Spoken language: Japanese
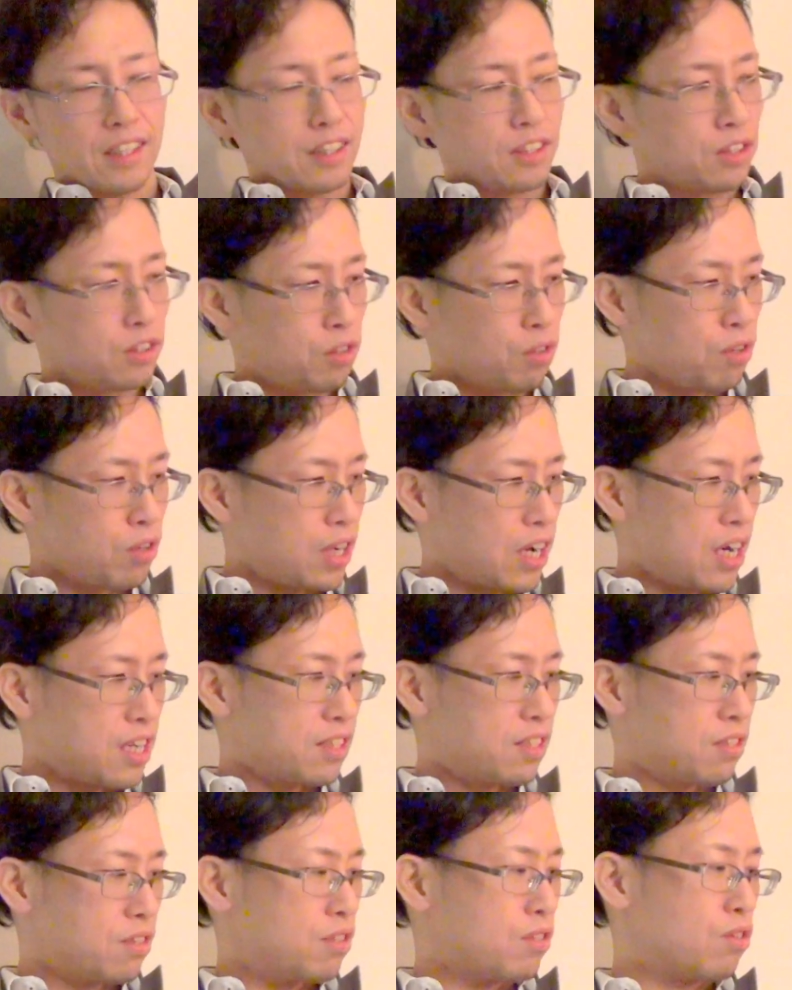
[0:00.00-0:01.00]

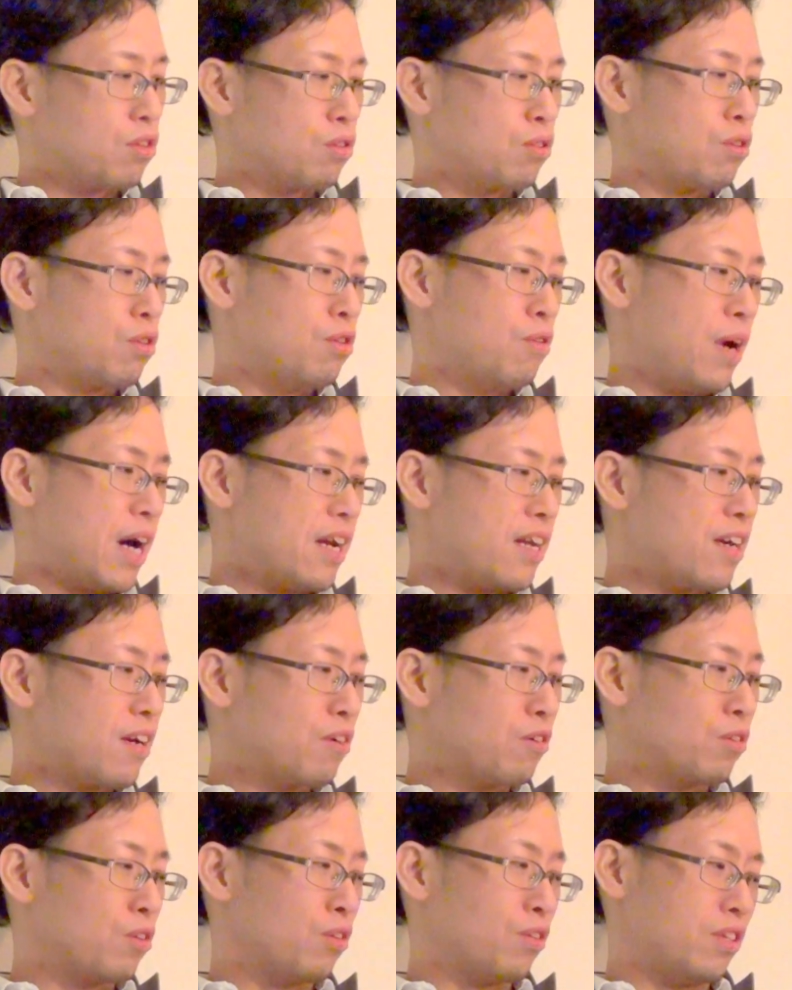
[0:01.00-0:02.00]
ストーカーすると、そういう悪い
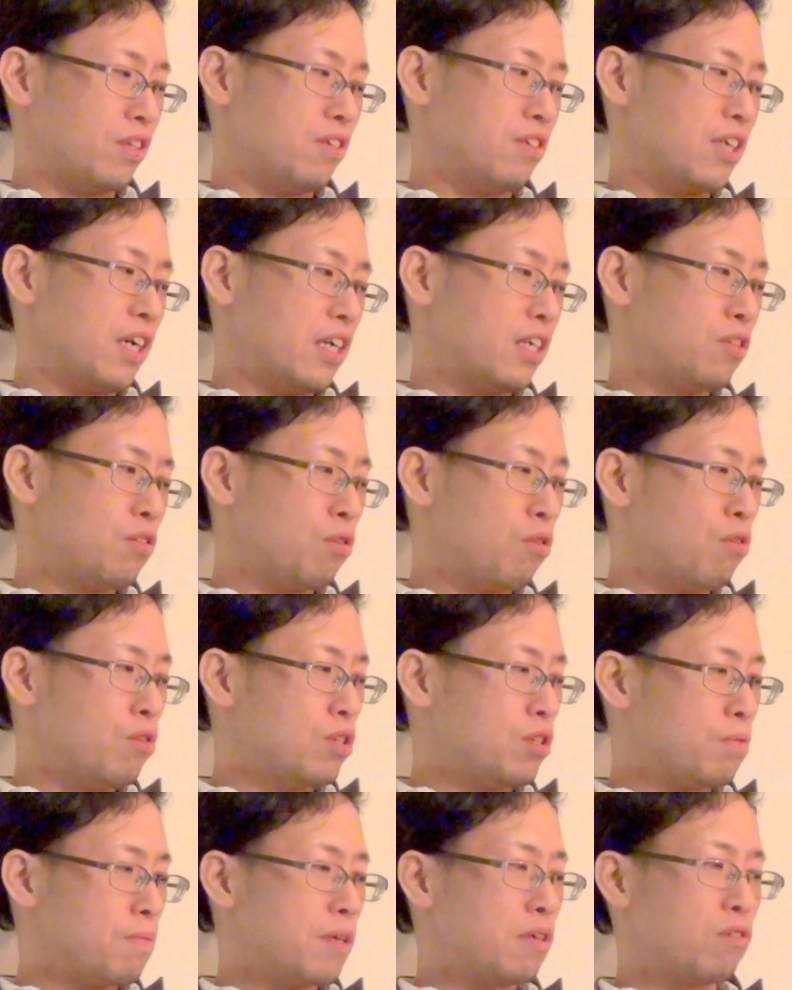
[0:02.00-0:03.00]
ことっていうか、人を追
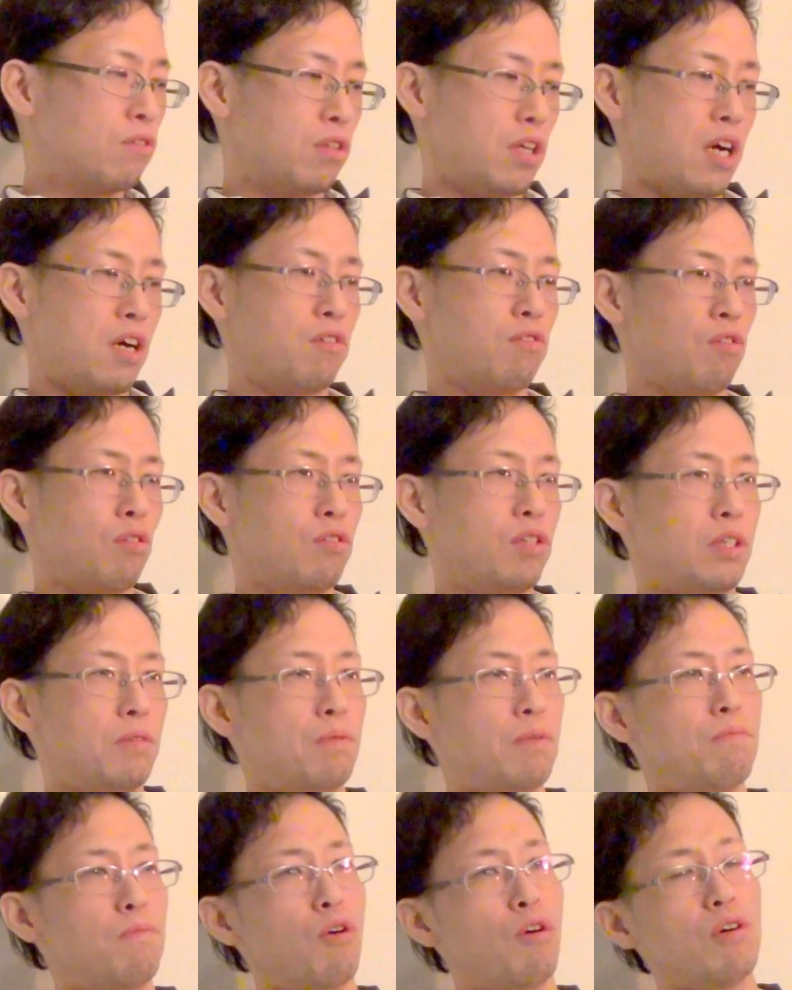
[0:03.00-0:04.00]
い詰めることをやると自
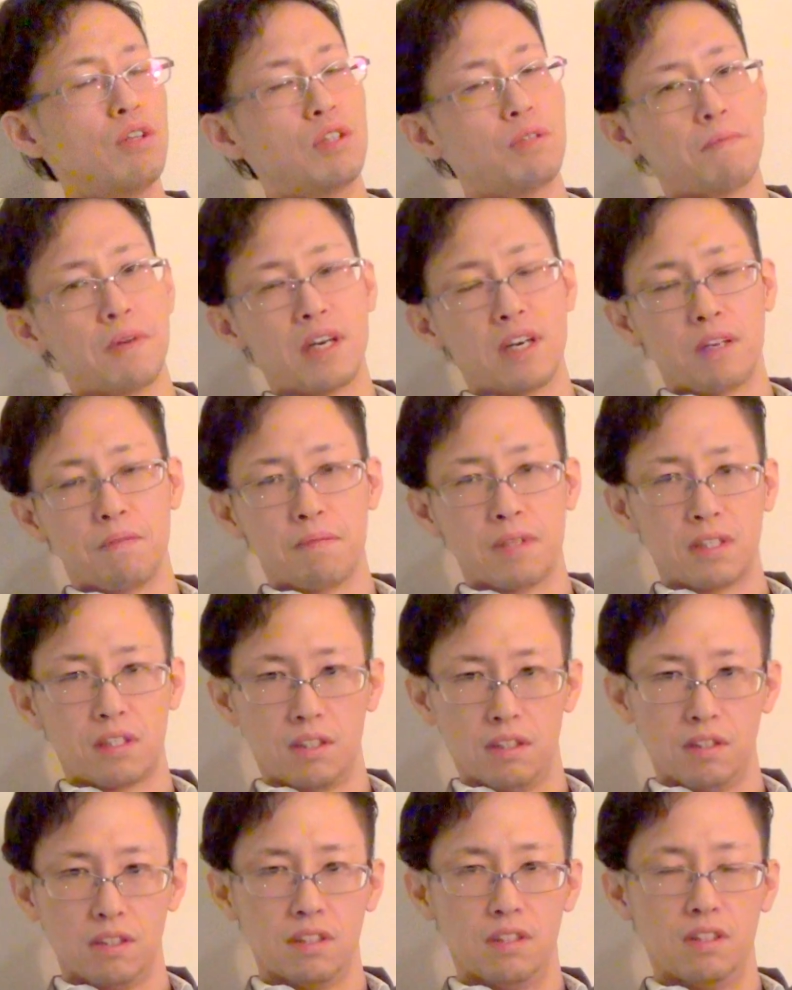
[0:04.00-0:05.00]
分も追い詰められま
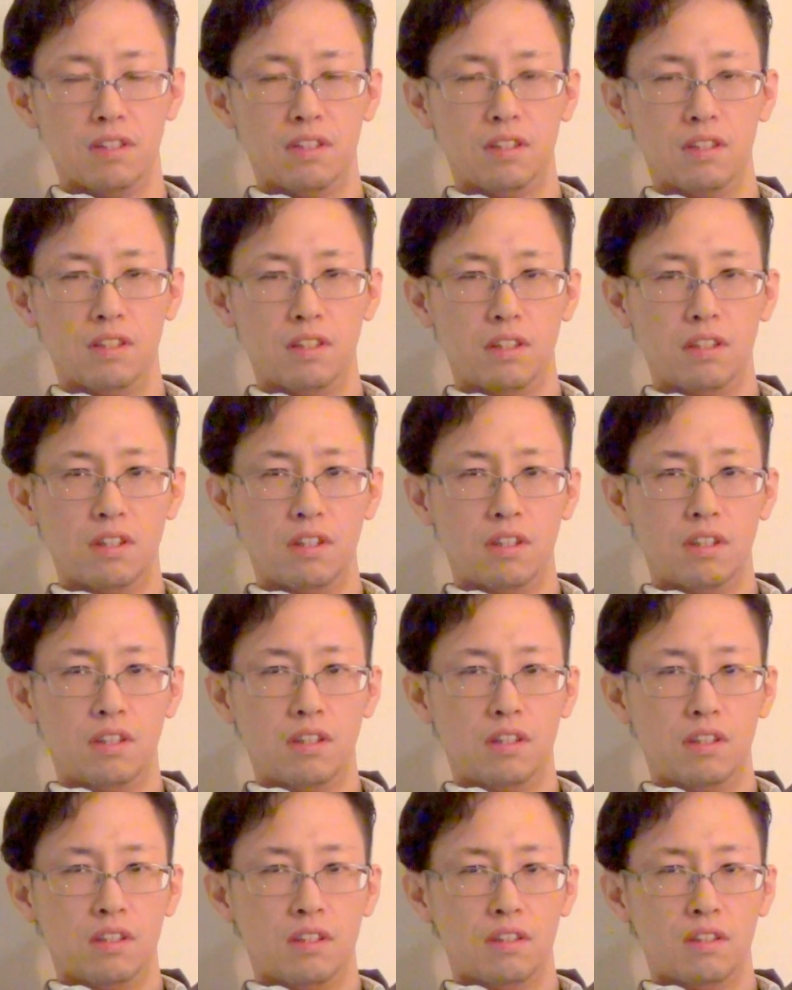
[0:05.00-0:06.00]
す。
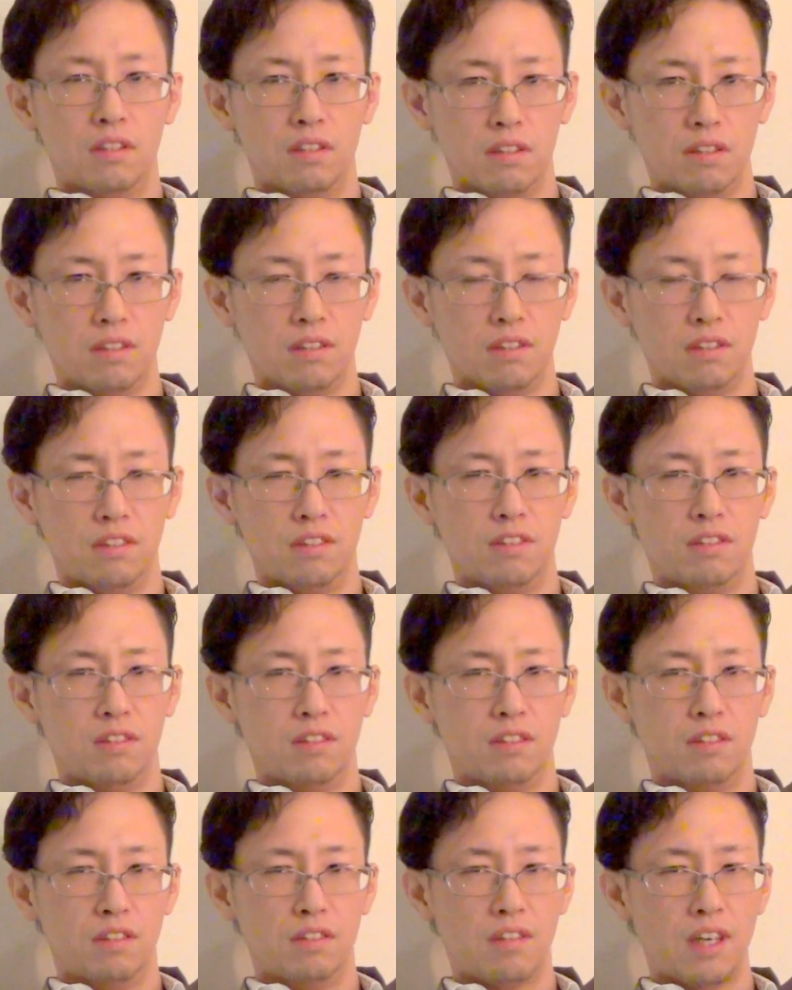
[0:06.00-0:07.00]
うん、
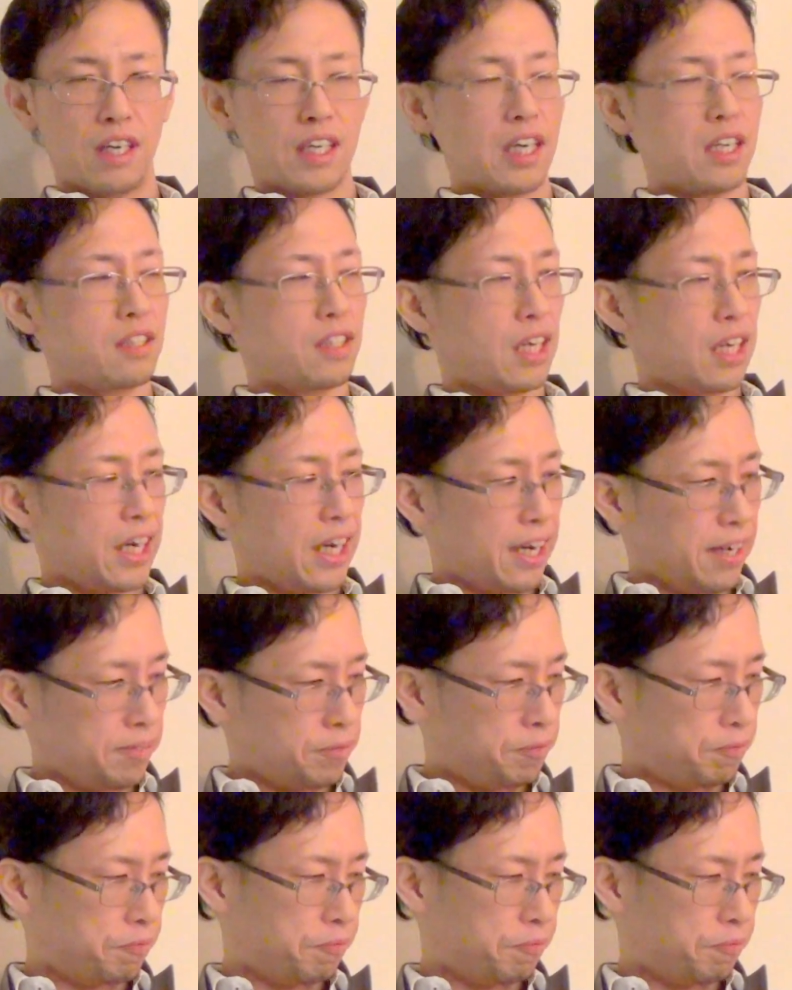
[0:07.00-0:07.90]
わかるかな。